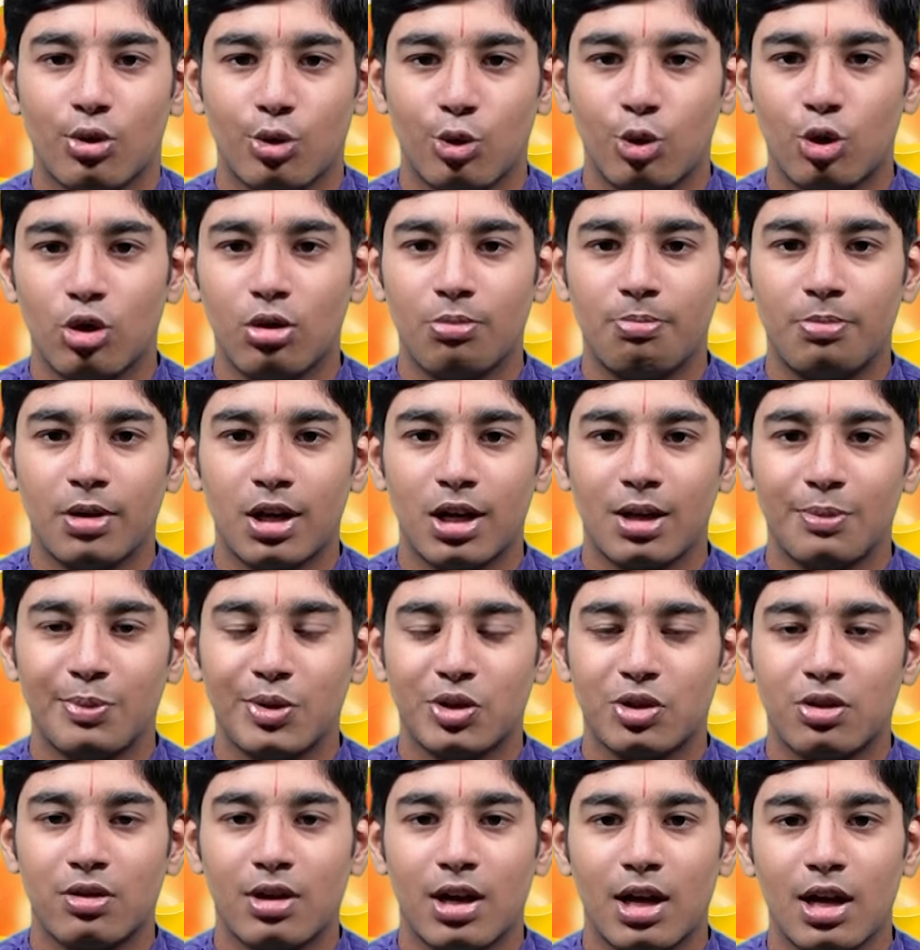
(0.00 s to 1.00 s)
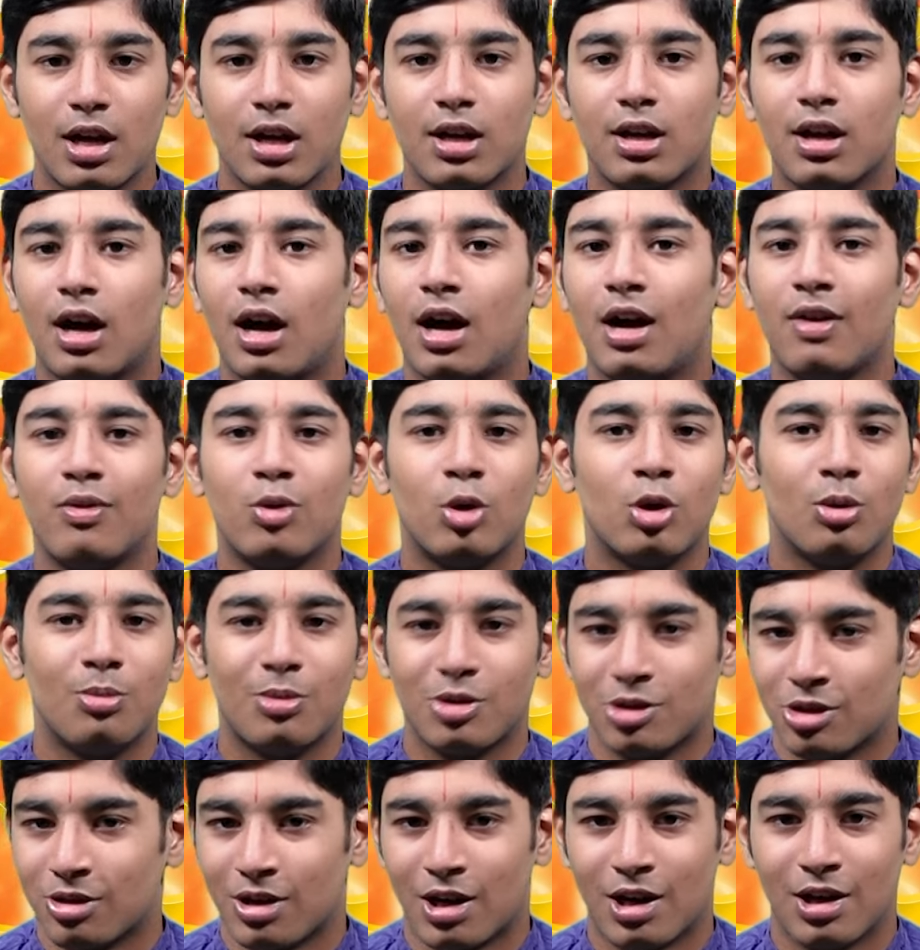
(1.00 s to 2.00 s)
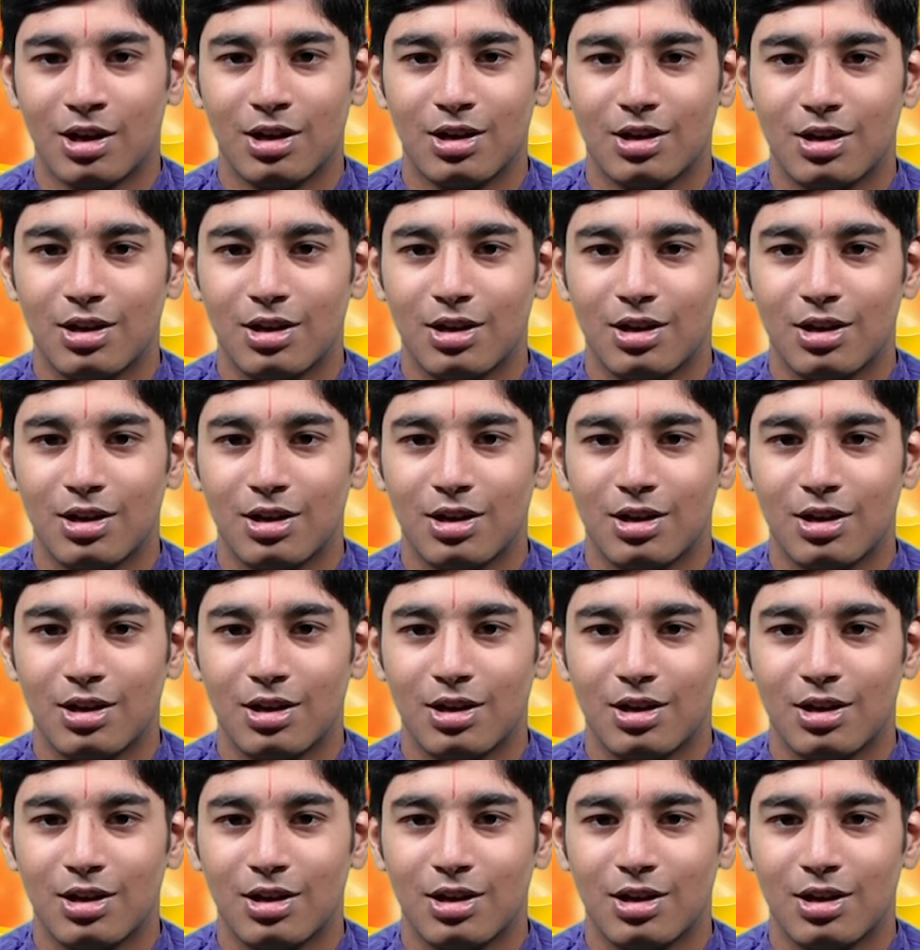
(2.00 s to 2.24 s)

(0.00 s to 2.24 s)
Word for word: கோபா மதுரா காவோ மதுரா